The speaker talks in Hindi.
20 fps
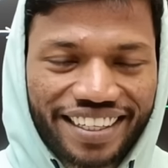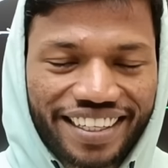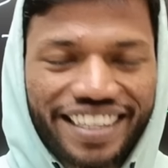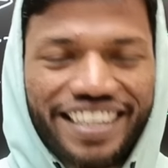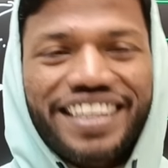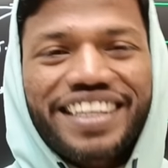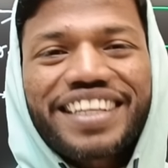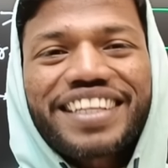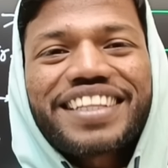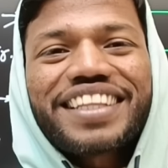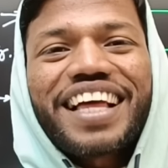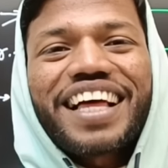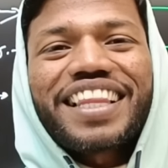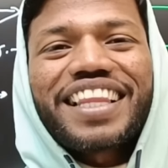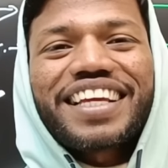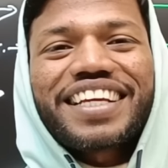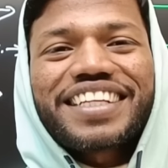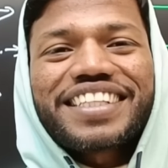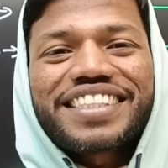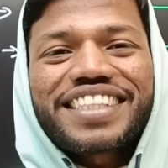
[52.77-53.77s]
ट्रिक के
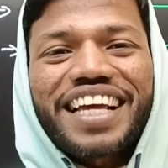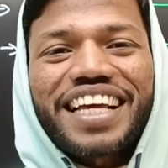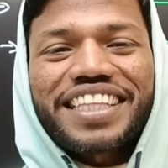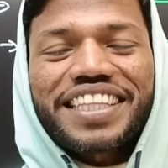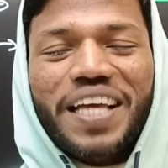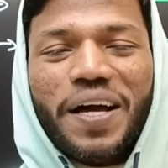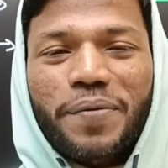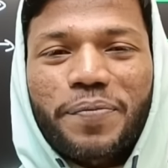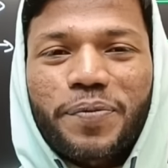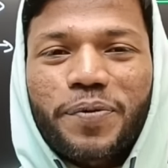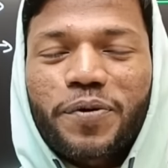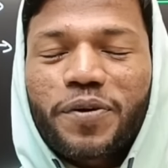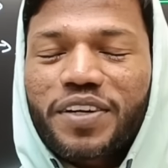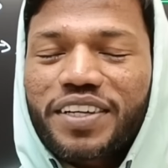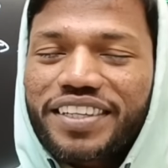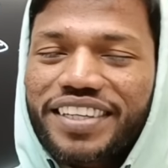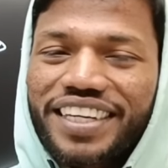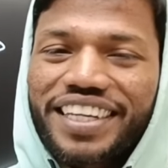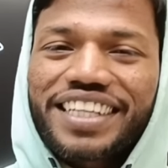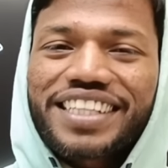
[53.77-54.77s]
दादा के साथ आपको
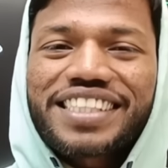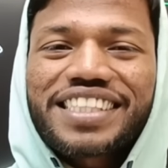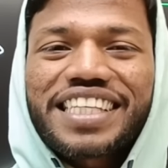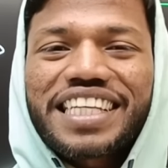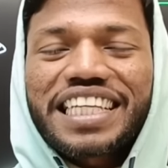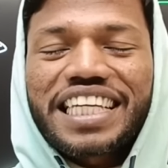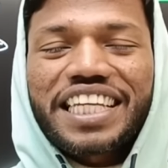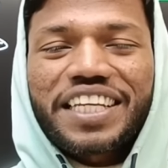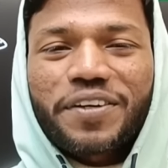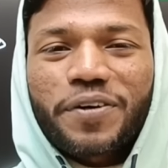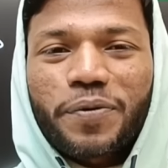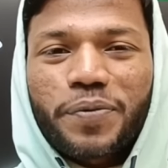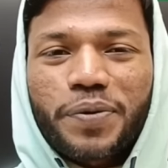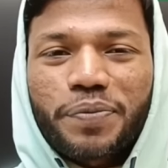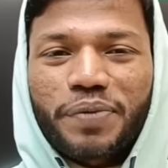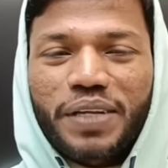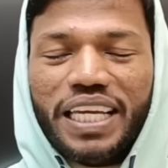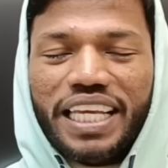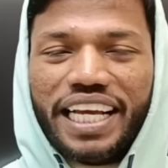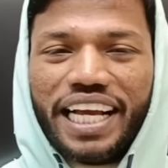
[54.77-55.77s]
ट्रिक सीखने को
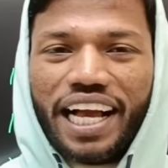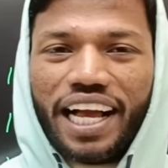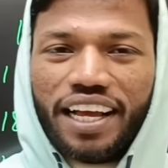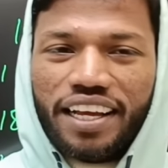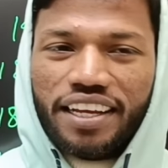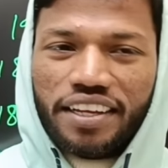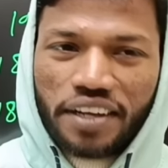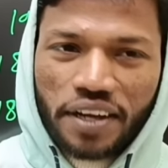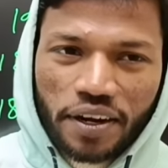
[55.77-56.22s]
भी मिलेगा